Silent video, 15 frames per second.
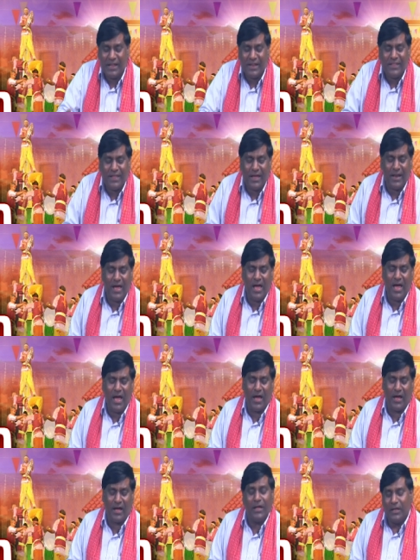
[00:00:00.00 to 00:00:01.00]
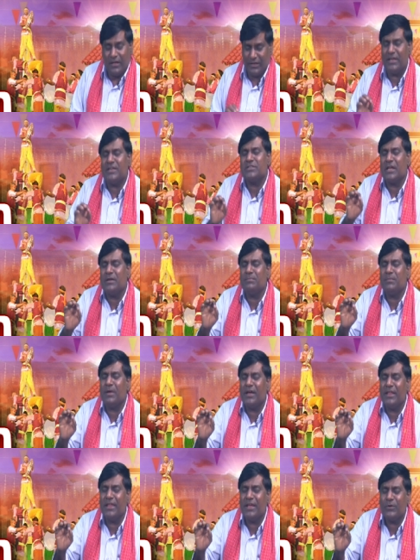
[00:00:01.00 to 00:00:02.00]
నానా ఈ జన్మ
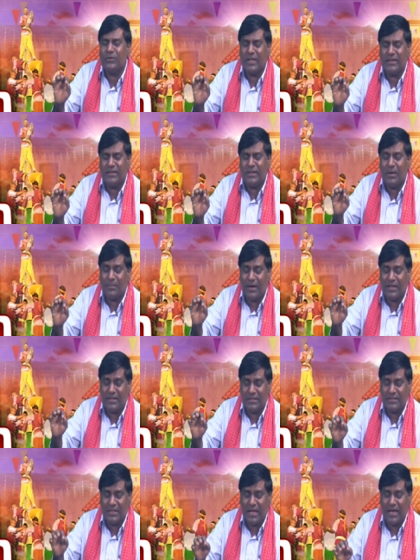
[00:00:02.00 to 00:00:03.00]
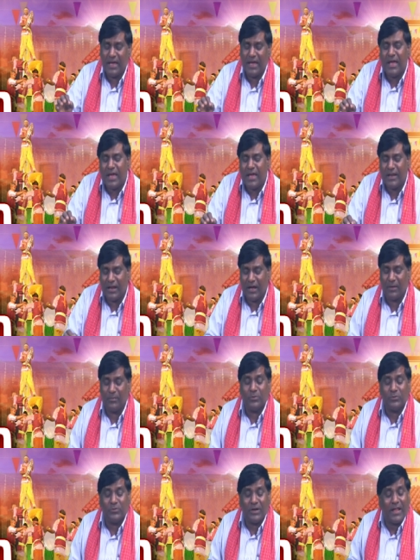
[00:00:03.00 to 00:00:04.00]
నీకు ధన్యమైందే నా
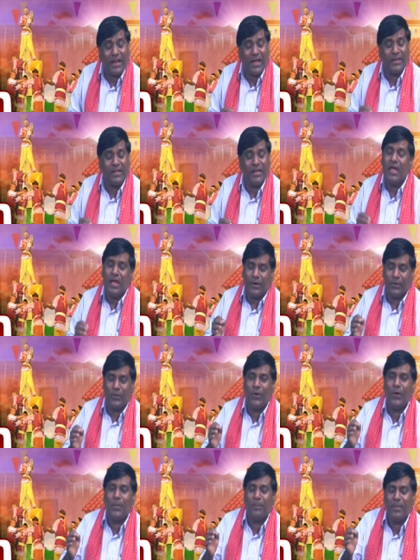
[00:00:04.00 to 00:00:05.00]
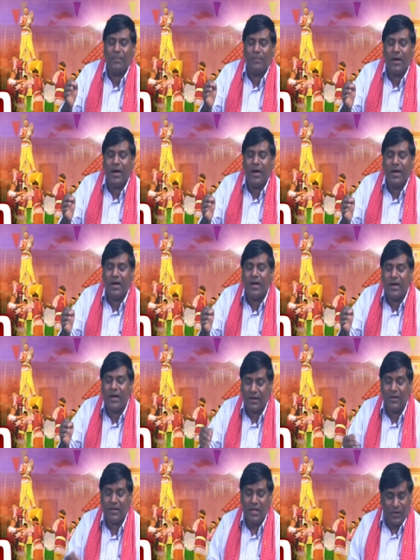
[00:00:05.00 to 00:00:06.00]
ముదులరని గోపమ్మ
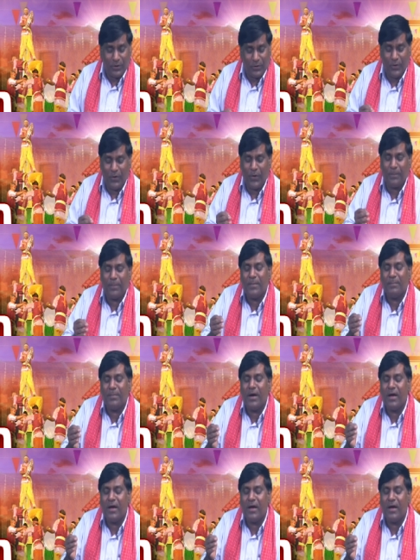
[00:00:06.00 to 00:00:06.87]
గోపమ్మ